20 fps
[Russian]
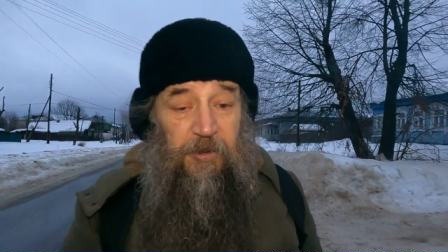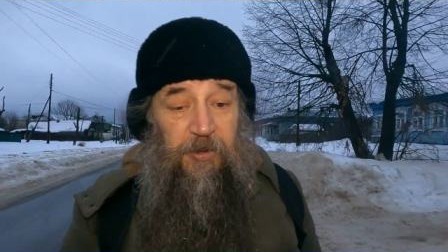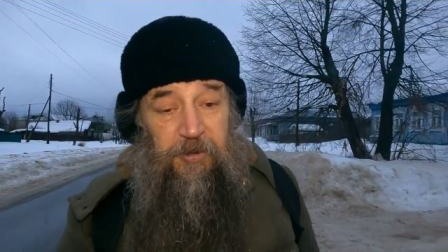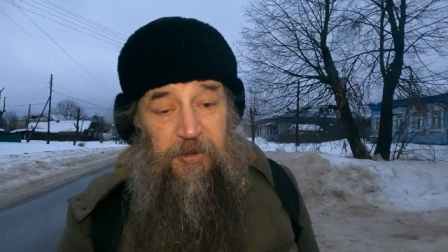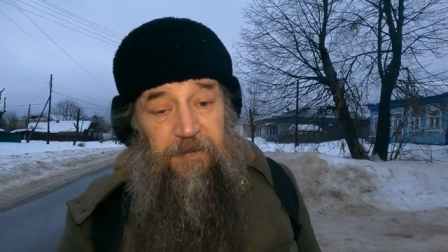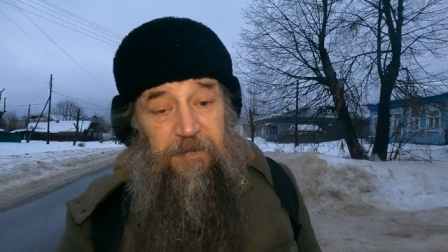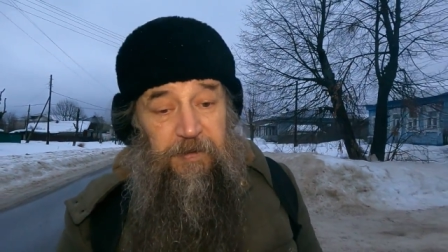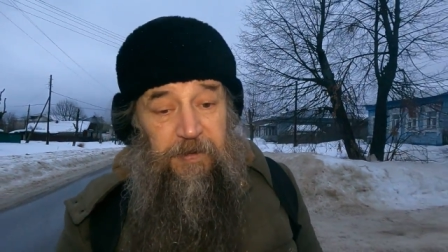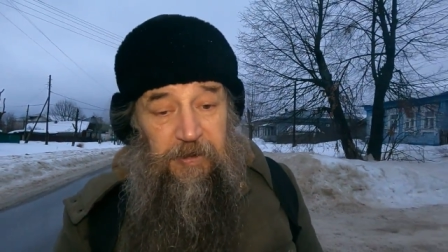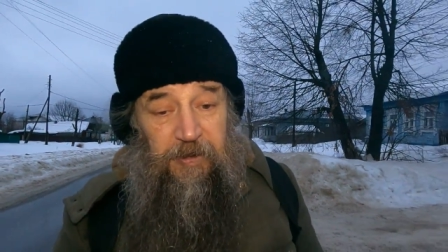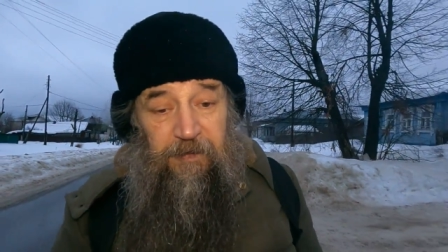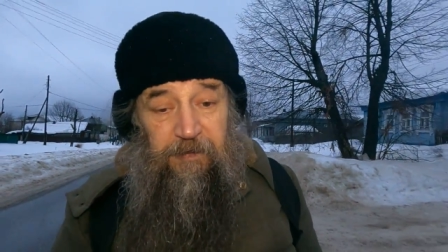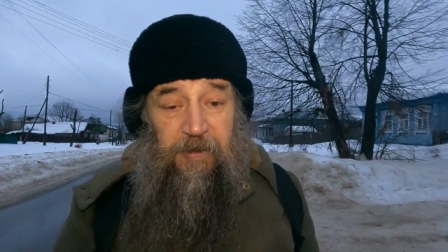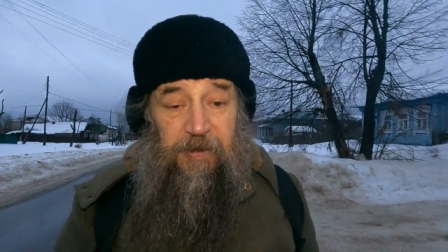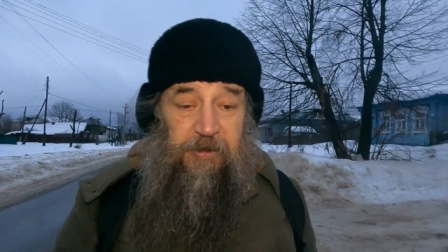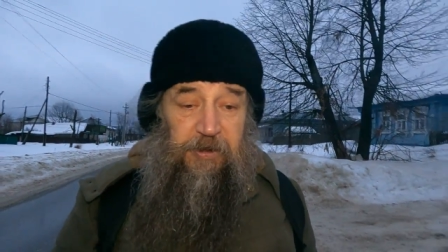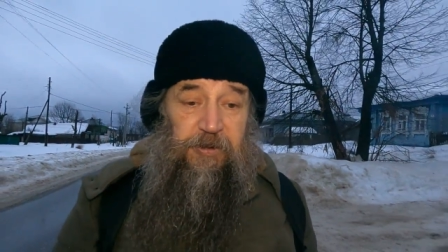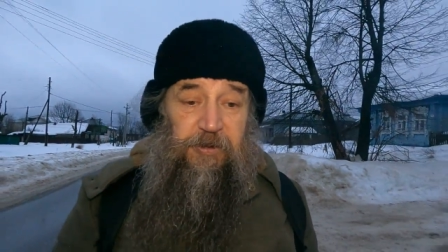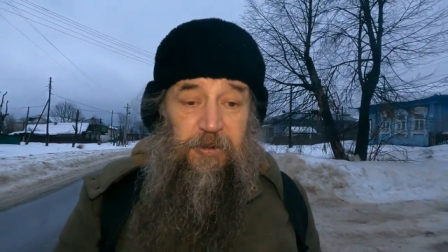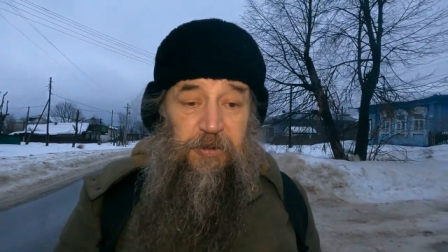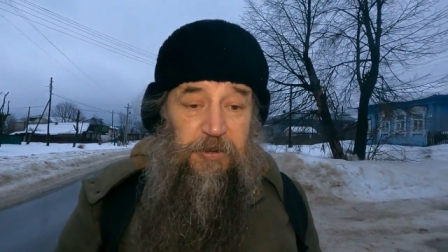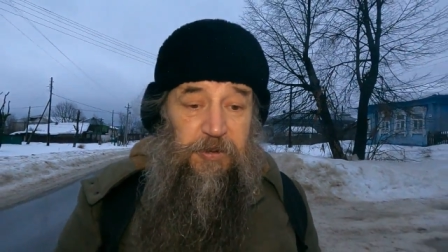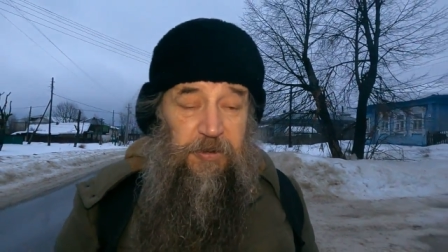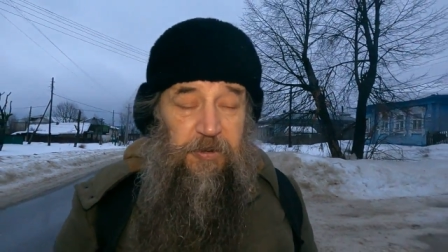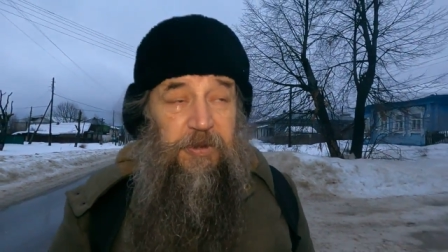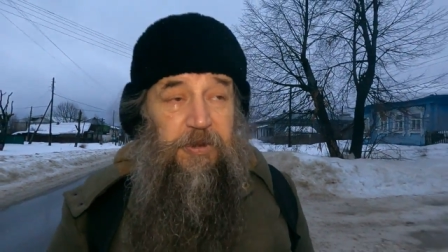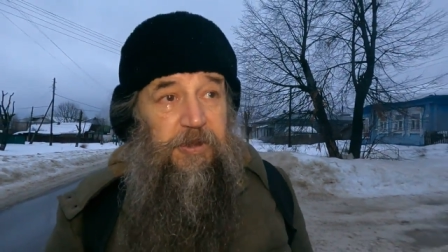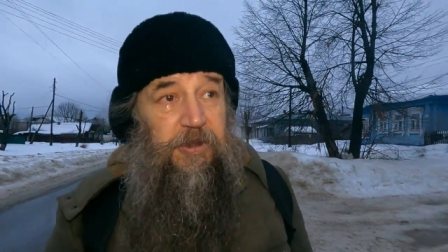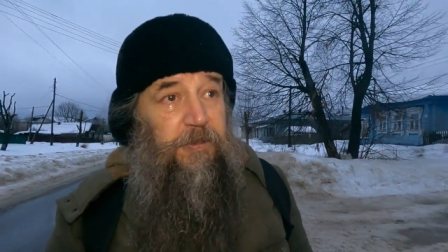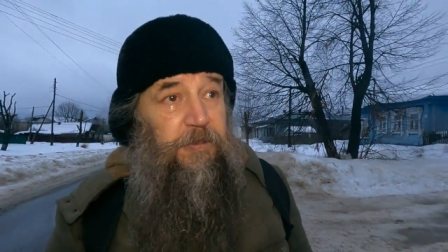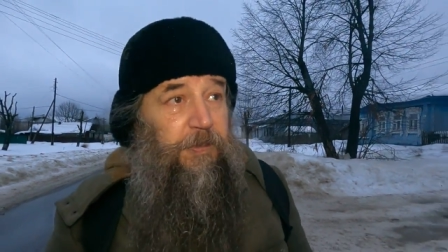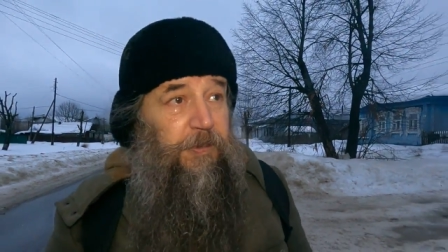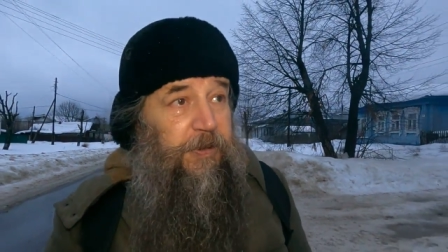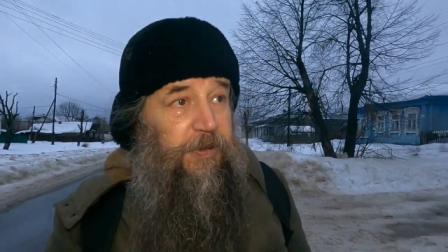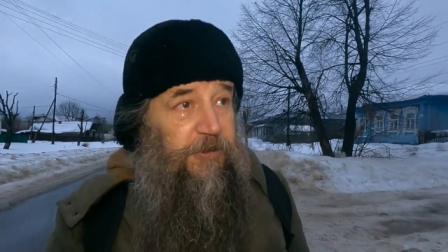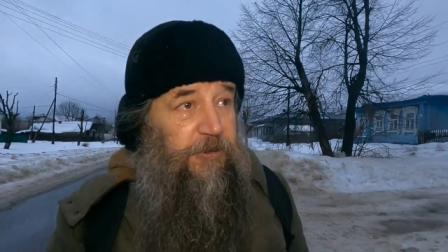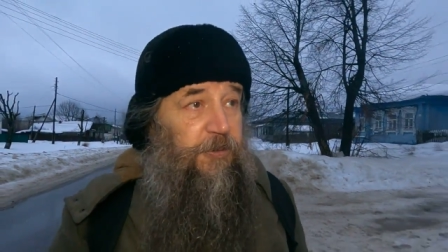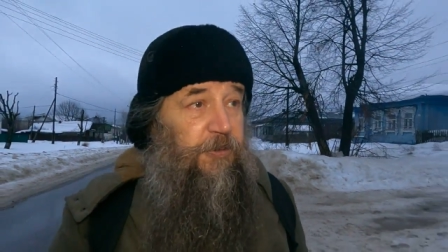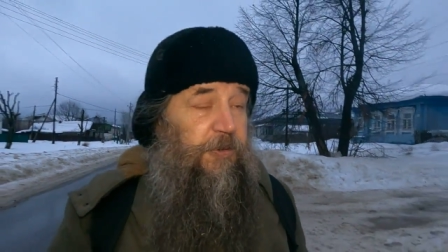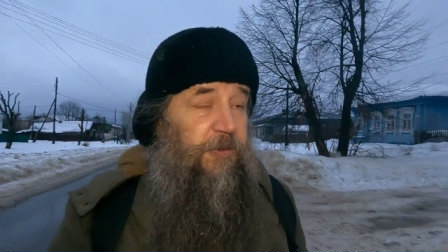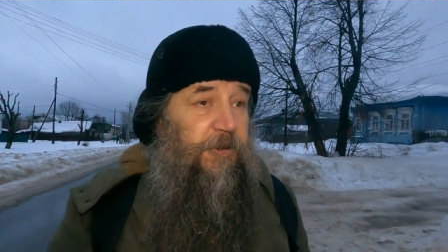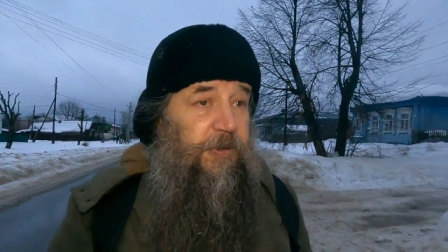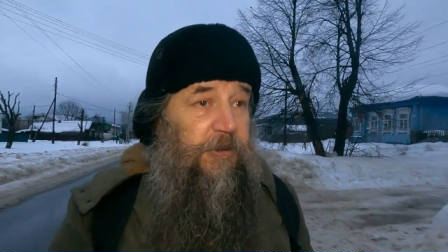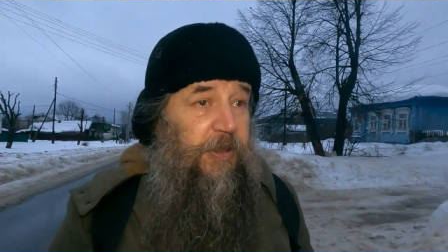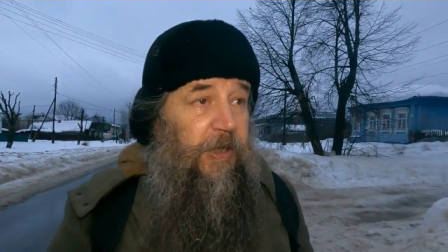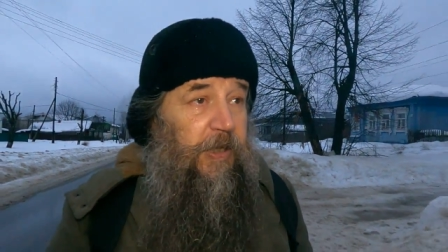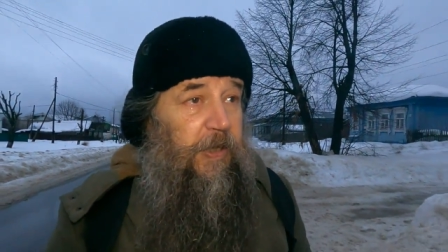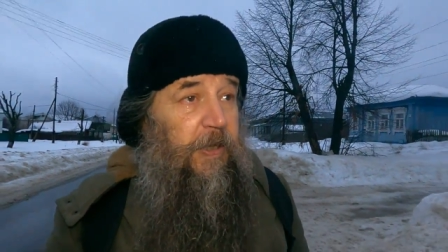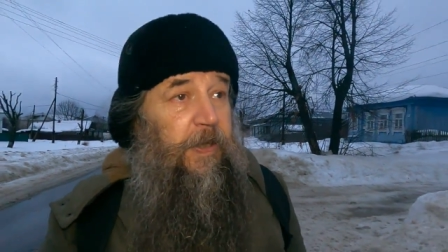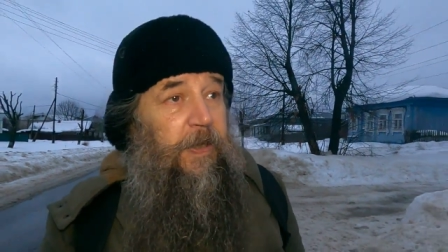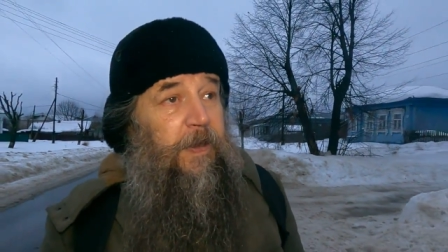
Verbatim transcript: многом виноваты то, что с ней происходит.